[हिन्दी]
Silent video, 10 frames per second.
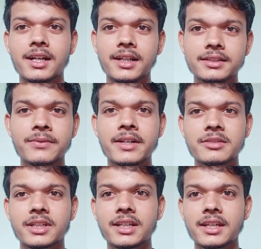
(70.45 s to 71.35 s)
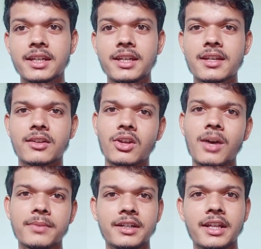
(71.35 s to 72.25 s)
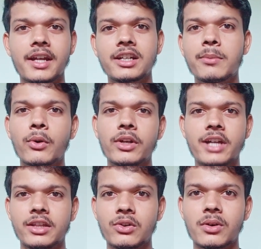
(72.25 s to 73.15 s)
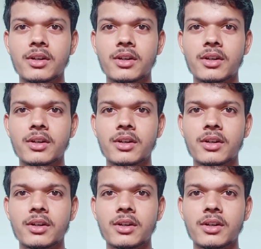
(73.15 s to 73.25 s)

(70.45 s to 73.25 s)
अच्छे फ्रेंड्स बनाने हैं तो आप इंटरेक्ट आप हो ही जाते हो